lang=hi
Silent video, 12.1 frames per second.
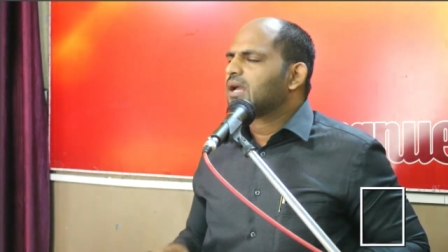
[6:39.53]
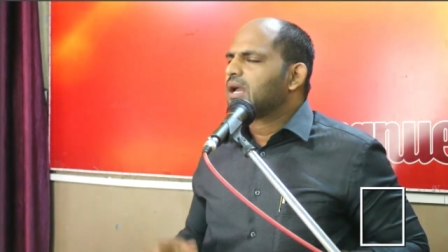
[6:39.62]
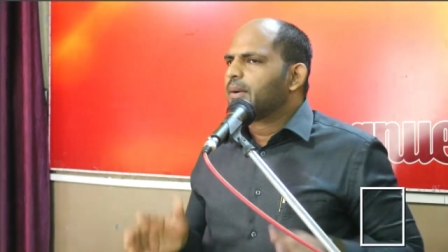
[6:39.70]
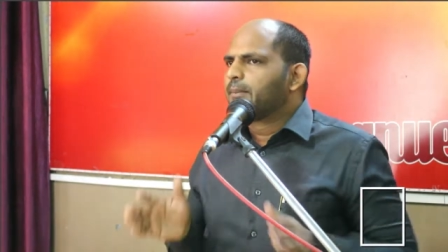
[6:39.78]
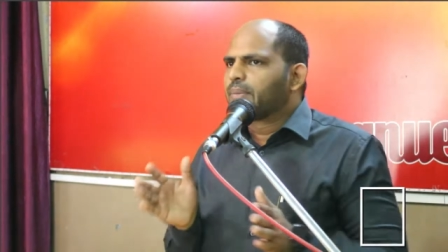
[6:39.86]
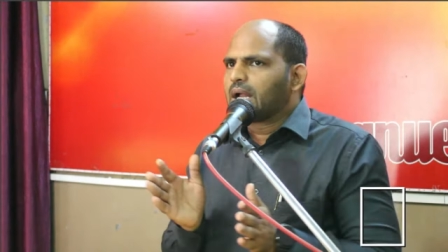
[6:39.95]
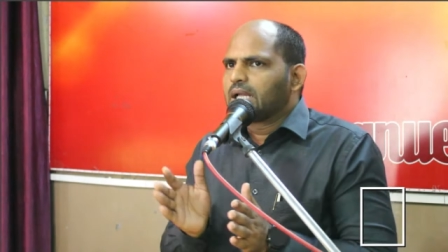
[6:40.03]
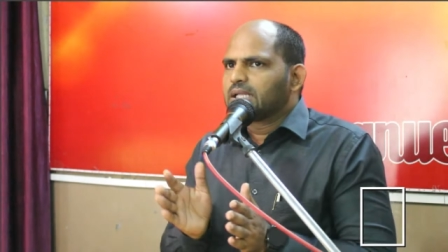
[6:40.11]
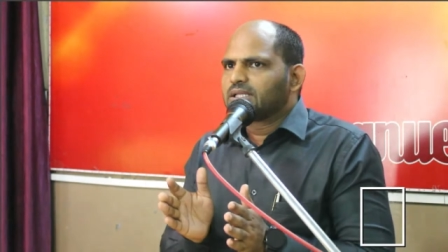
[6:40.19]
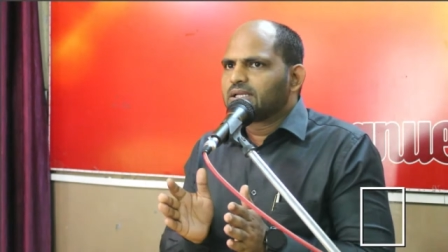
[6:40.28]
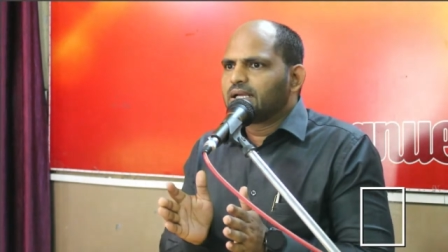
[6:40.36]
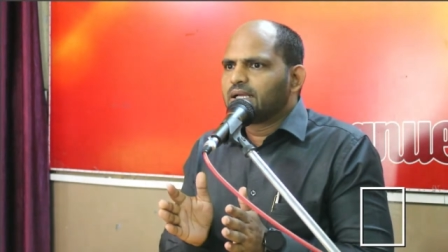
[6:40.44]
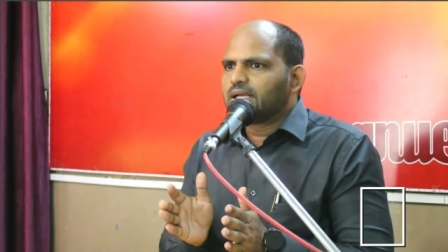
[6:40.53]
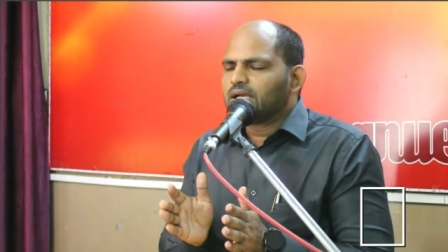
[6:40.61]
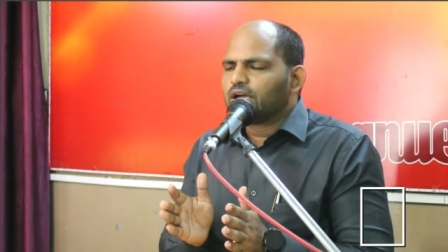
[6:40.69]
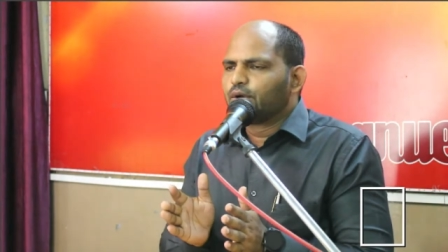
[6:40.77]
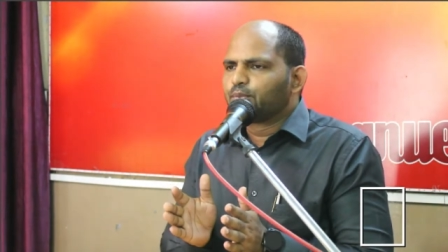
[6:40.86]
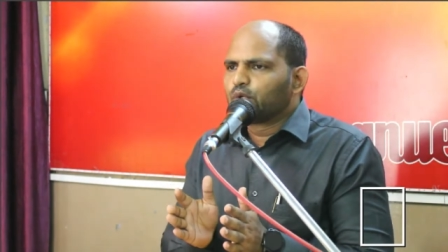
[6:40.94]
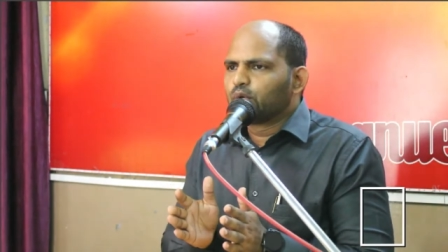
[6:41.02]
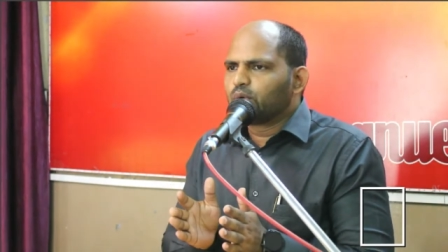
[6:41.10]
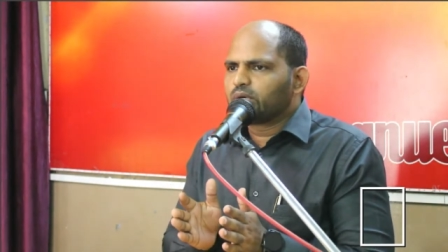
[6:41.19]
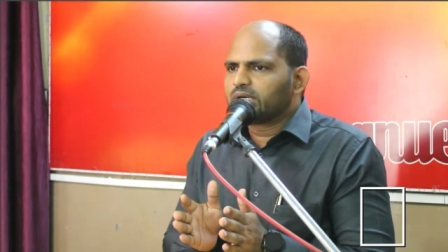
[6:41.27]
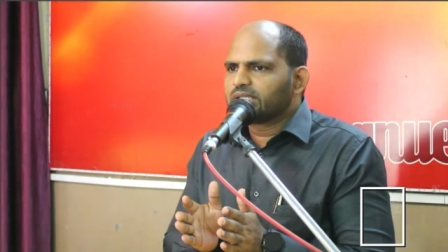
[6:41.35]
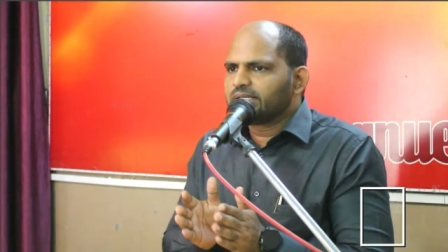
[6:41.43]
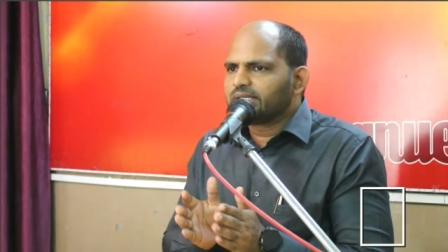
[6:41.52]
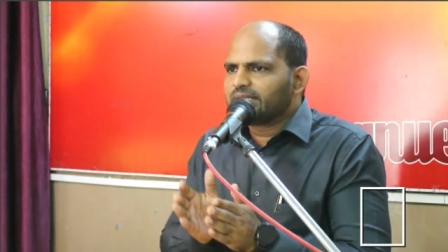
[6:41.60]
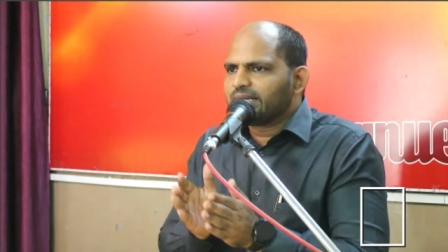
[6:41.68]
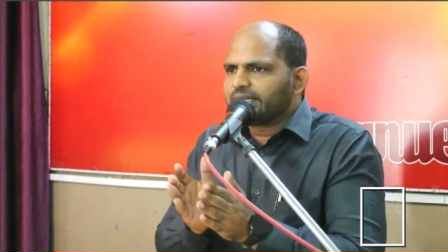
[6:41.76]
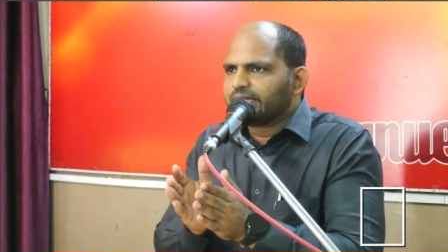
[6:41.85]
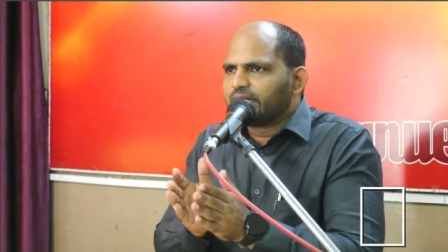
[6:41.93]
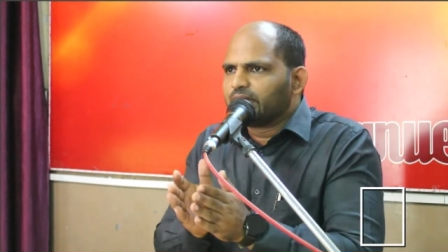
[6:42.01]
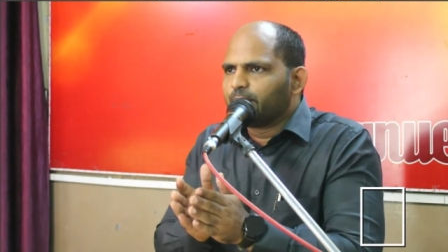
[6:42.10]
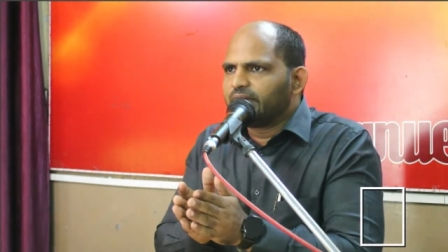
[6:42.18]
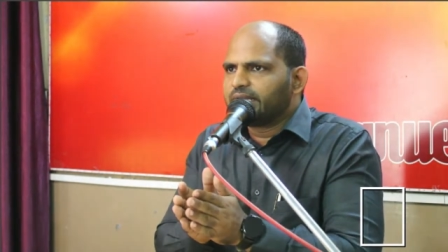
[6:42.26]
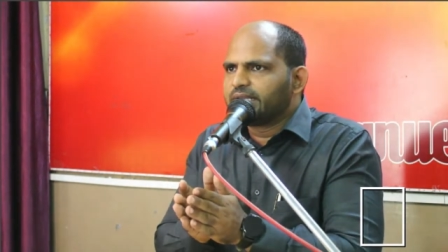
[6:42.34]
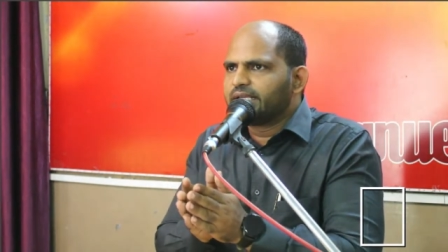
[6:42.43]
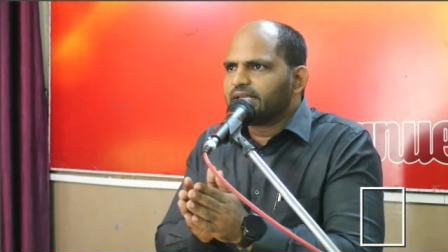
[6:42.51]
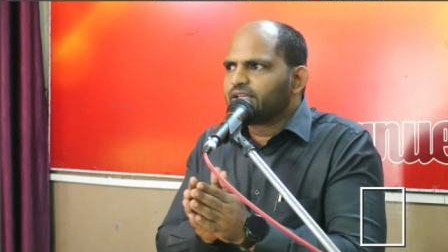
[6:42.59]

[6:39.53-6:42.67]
प्रार्थना हम क्यों करते हैं ताकि हमारी